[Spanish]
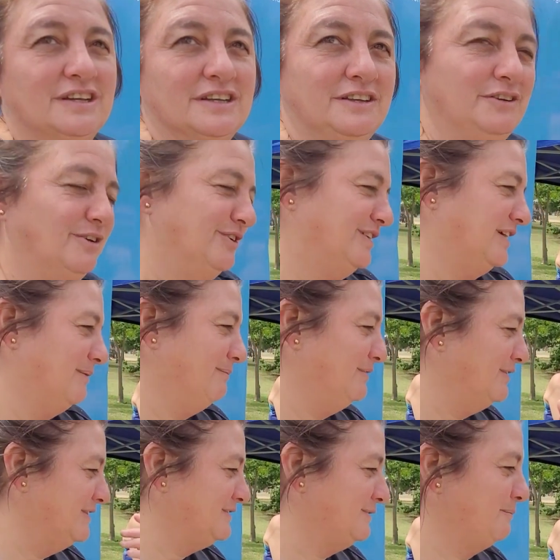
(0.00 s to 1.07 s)
Y no, en cambio
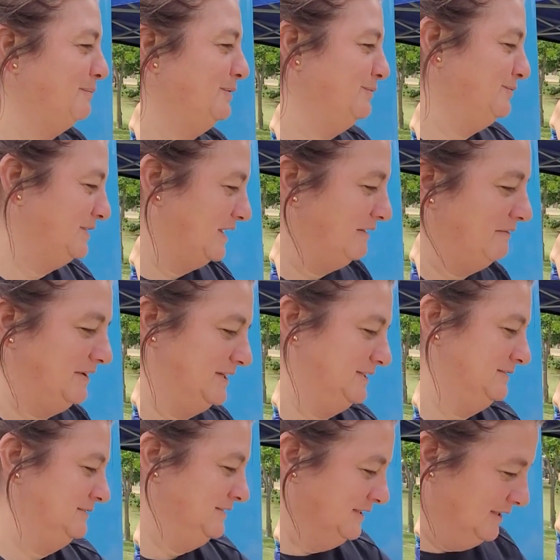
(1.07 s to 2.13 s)
ellos
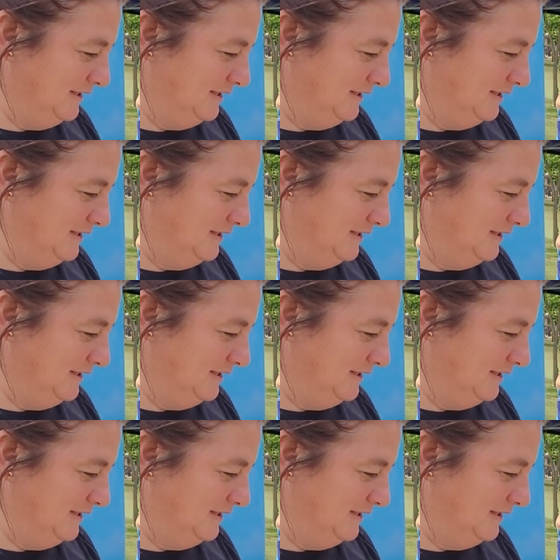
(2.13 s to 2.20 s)
preguntaban,